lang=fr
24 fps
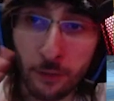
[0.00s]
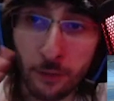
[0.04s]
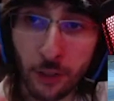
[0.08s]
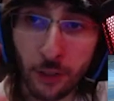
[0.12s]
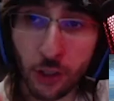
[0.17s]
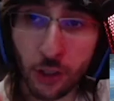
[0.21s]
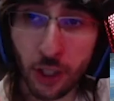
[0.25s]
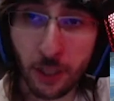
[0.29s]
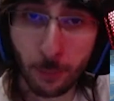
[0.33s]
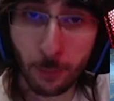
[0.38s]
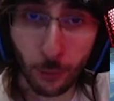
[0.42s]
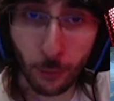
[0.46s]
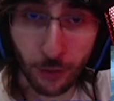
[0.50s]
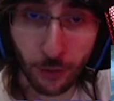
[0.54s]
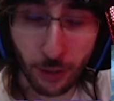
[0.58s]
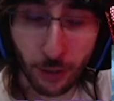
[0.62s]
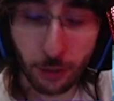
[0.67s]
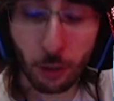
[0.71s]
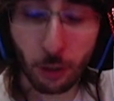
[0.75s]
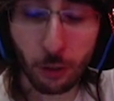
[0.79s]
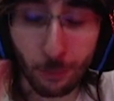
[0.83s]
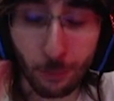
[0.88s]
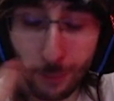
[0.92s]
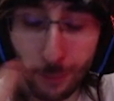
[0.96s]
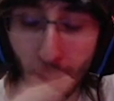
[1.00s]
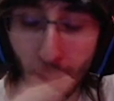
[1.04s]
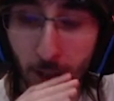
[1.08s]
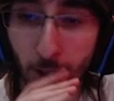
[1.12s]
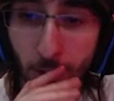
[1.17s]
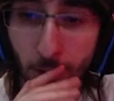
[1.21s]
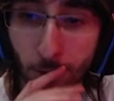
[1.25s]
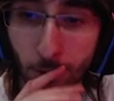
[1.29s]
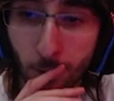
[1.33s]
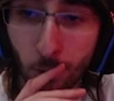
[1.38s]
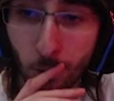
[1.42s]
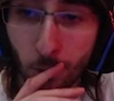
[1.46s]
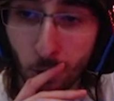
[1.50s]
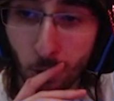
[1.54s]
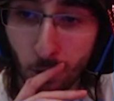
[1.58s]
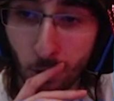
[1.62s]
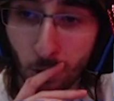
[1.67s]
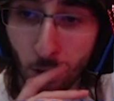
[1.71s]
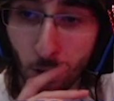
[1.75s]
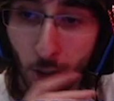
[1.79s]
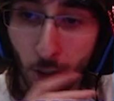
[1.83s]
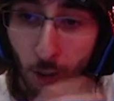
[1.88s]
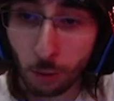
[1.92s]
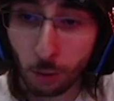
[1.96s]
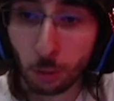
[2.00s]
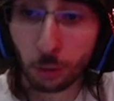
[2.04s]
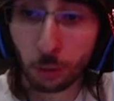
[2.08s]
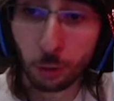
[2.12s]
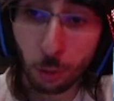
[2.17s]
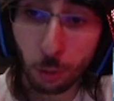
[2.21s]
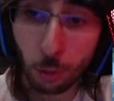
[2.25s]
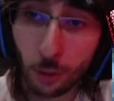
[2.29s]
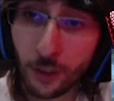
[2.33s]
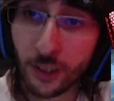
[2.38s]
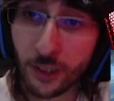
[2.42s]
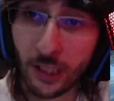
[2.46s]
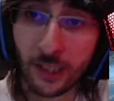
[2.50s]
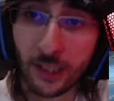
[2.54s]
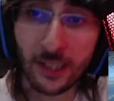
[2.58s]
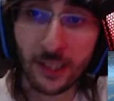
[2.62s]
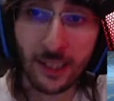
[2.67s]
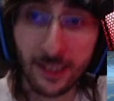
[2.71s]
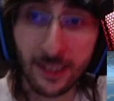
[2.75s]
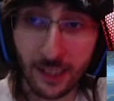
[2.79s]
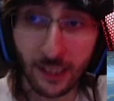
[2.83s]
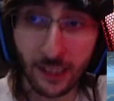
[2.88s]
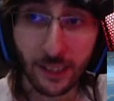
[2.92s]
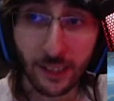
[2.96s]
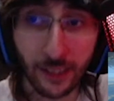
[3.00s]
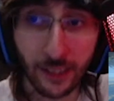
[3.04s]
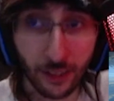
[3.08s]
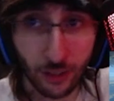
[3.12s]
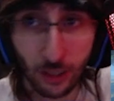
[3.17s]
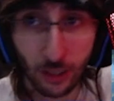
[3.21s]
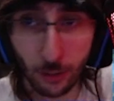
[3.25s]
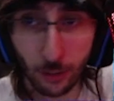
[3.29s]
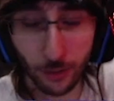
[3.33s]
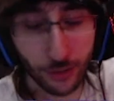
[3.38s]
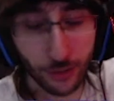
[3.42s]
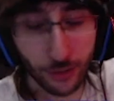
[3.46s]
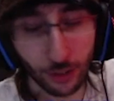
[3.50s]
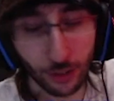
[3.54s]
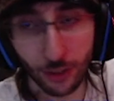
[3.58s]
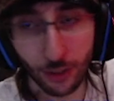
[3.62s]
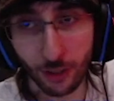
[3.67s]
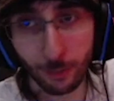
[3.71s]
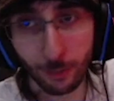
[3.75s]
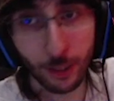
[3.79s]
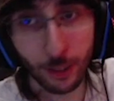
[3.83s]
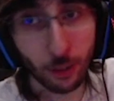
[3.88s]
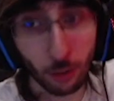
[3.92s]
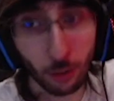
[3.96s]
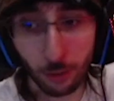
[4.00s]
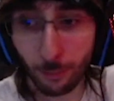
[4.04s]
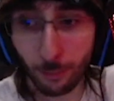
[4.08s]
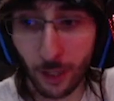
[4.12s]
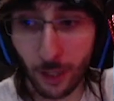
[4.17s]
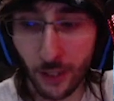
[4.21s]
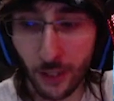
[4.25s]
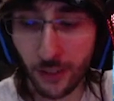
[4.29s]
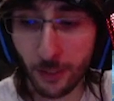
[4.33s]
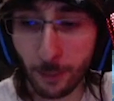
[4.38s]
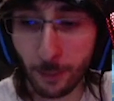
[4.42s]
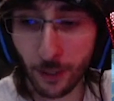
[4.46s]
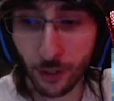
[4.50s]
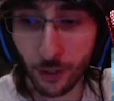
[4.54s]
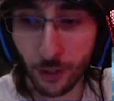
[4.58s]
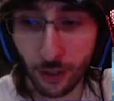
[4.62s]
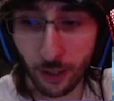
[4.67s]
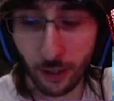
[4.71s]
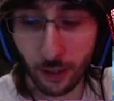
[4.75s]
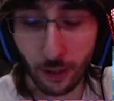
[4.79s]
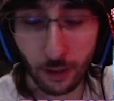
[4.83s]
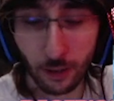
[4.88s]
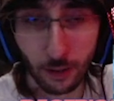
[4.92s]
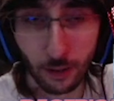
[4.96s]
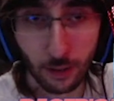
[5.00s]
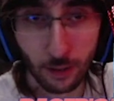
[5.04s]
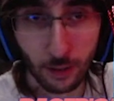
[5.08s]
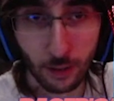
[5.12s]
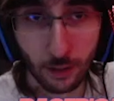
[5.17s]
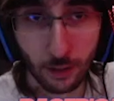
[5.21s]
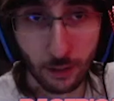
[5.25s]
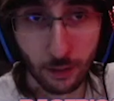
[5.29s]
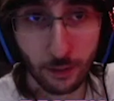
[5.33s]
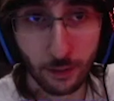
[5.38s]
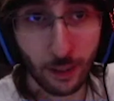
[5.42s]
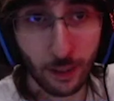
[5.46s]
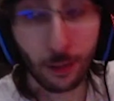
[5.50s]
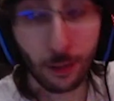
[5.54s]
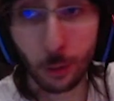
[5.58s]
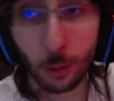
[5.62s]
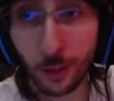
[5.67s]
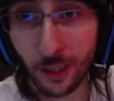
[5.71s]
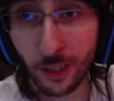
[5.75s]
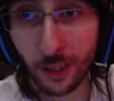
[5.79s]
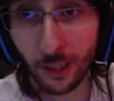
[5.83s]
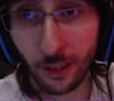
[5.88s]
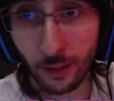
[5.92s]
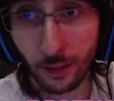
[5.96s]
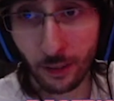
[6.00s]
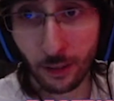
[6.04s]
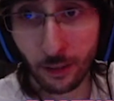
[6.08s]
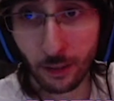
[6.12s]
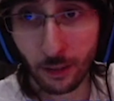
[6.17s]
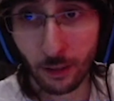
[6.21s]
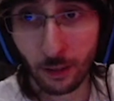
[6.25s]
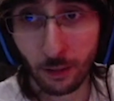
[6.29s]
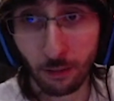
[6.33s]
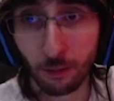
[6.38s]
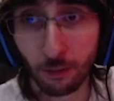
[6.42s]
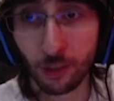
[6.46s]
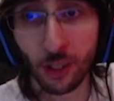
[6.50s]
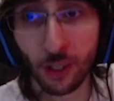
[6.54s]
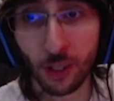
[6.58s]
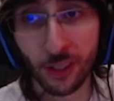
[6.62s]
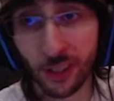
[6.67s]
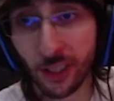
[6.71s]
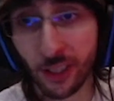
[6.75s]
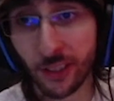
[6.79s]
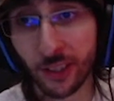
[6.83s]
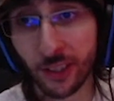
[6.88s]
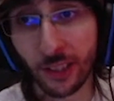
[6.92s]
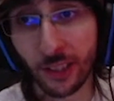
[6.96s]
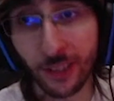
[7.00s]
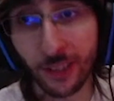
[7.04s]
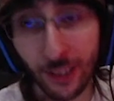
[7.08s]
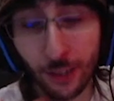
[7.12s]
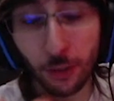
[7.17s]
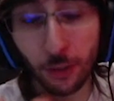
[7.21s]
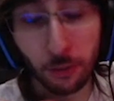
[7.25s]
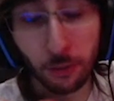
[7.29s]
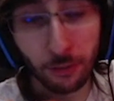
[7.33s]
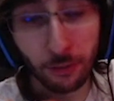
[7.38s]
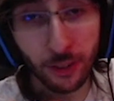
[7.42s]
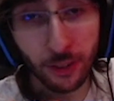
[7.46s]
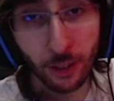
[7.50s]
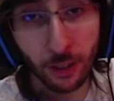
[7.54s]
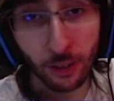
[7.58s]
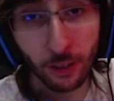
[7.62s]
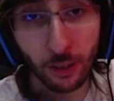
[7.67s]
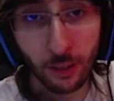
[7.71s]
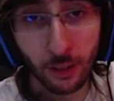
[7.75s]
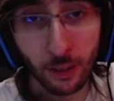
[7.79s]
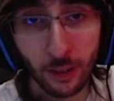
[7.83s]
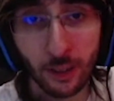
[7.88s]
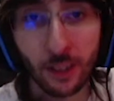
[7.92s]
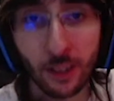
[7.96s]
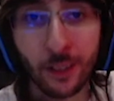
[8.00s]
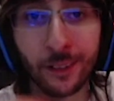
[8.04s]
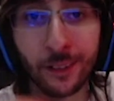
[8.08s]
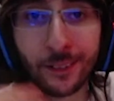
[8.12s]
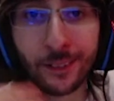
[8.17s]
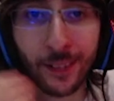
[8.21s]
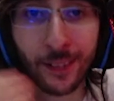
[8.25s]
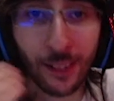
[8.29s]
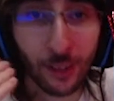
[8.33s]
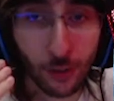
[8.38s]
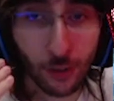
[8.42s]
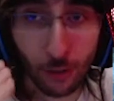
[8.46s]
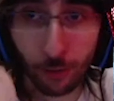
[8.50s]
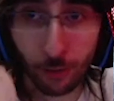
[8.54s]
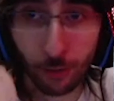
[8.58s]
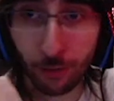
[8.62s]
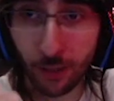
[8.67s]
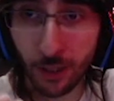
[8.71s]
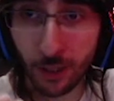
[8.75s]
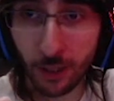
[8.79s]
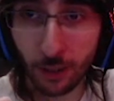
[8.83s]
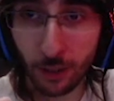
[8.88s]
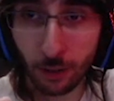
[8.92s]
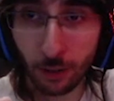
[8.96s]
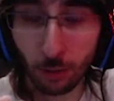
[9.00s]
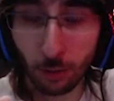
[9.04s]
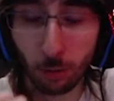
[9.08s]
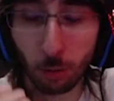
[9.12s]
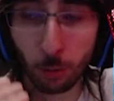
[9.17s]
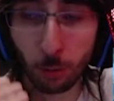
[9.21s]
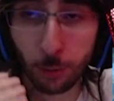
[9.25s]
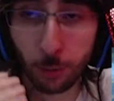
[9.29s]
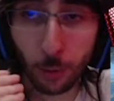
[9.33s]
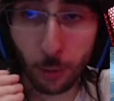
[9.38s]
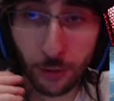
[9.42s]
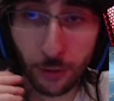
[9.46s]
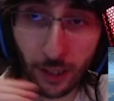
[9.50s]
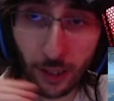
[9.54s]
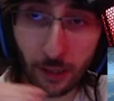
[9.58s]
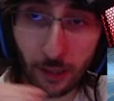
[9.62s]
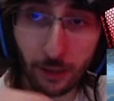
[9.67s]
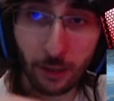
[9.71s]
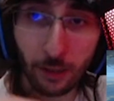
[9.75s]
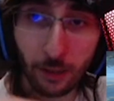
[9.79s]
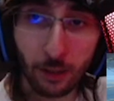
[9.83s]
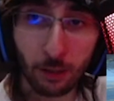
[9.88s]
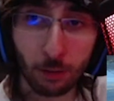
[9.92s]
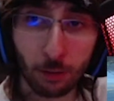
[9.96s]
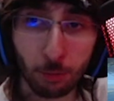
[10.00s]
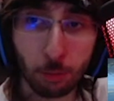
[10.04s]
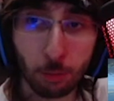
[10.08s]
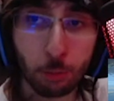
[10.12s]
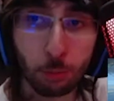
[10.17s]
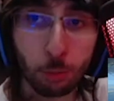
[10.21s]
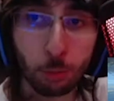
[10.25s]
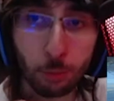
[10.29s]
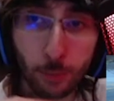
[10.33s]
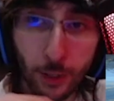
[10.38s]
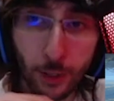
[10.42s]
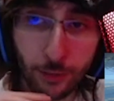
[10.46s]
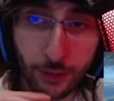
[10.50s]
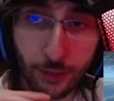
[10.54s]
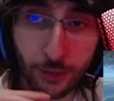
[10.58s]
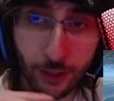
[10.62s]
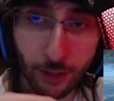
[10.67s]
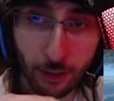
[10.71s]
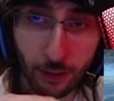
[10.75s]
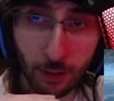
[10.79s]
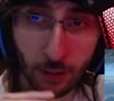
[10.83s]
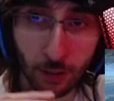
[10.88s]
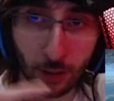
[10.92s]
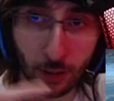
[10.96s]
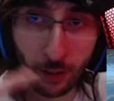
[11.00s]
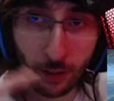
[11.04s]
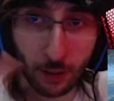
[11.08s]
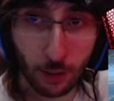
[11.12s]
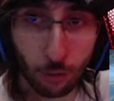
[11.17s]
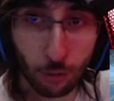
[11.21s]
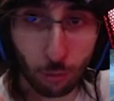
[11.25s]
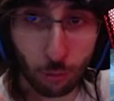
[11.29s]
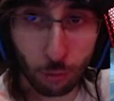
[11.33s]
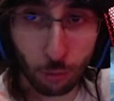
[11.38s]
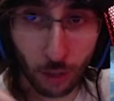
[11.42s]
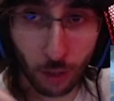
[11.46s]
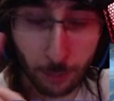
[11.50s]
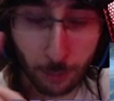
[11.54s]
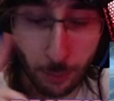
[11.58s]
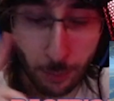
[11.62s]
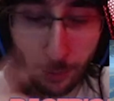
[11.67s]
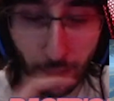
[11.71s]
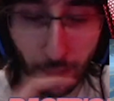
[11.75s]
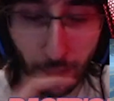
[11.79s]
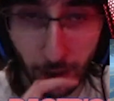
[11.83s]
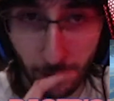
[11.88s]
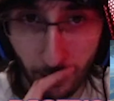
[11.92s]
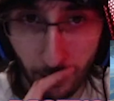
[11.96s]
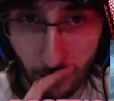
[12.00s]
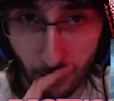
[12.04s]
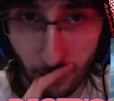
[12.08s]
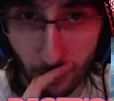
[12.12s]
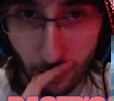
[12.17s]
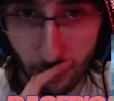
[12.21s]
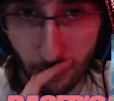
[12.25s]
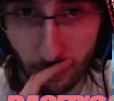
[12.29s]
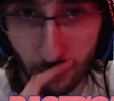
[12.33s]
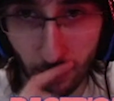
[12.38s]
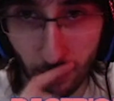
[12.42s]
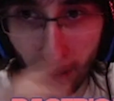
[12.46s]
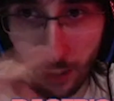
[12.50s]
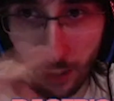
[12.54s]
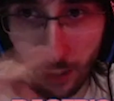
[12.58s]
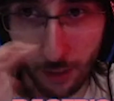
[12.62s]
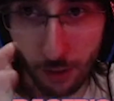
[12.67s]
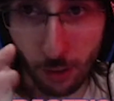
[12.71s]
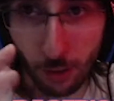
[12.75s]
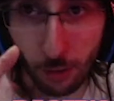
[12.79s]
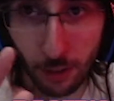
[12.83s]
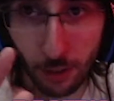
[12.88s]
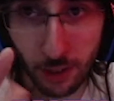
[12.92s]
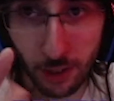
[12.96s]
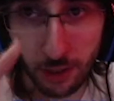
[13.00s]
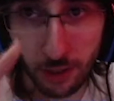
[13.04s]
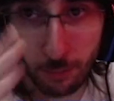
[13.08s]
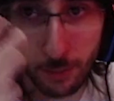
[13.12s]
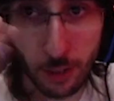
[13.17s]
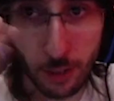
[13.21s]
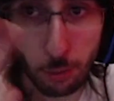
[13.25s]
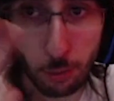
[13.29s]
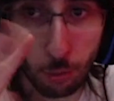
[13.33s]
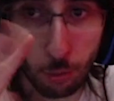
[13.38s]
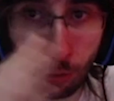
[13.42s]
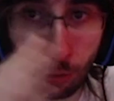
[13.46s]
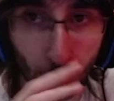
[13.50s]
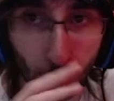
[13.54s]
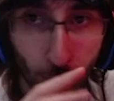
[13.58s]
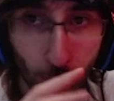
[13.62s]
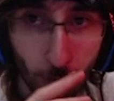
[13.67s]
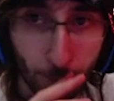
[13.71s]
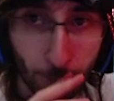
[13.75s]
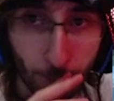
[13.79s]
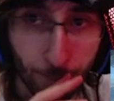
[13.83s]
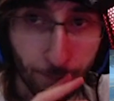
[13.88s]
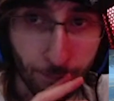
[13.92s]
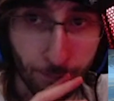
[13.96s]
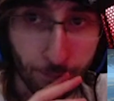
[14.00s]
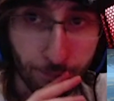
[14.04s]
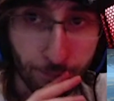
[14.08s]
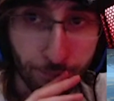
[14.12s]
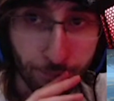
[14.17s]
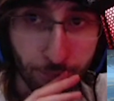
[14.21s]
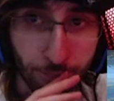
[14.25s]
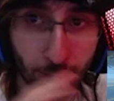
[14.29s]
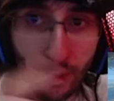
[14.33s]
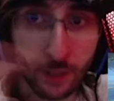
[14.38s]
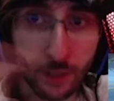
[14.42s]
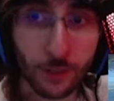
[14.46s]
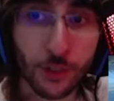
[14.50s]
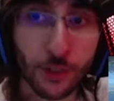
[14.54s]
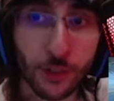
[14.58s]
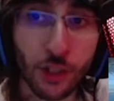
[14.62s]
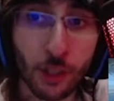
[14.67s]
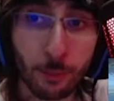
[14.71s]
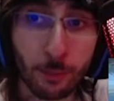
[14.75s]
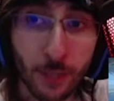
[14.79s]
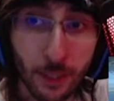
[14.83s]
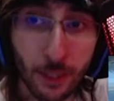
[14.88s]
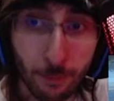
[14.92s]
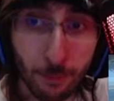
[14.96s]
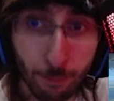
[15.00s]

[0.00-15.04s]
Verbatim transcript: ma vie, j'ai dépensé 30 balles là-dedans. Le truc, c'est que ça, c'est Ayagashi Ghost Guild. J'ai mis 30 balles, c'est pas cher. À côté, j'ai dit, c'est Tales of Link. Tales of Link, au total de toute ma vie, et sur à peu près un an et demi de jeu, j'ai mis